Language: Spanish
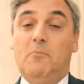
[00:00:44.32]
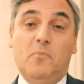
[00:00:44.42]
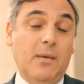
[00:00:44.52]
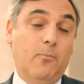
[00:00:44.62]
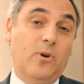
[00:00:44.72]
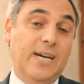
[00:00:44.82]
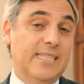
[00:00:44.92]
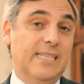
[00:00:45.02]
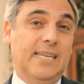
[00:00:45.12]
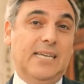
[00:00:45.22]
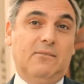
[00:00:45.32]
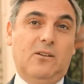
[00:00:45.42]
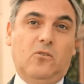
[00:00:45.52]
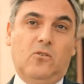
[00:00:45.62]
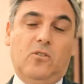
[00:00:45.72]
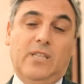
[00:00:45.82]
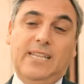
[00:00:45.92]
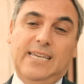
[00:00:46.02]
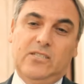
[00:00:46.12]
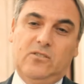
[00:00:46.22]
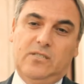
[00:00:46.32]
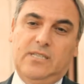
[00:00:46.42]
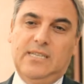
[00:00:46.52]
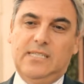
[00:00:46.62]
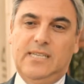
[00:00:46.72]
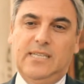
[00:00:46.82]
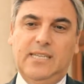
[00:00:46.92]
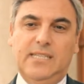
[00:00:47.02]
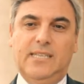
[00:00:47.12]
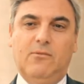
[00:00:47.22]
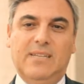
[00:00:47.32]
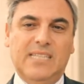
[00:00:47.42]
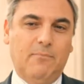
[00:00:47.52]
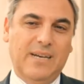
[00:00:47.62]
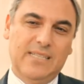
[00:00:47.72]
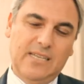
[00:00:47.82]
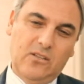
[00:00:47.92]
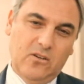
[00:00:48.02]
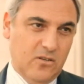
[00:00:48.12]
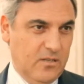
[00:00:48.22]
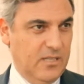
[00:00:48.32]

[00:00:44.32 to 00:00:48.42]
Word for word: en mi época tenía que ver con los derechos, es decir, este, una etapa anterior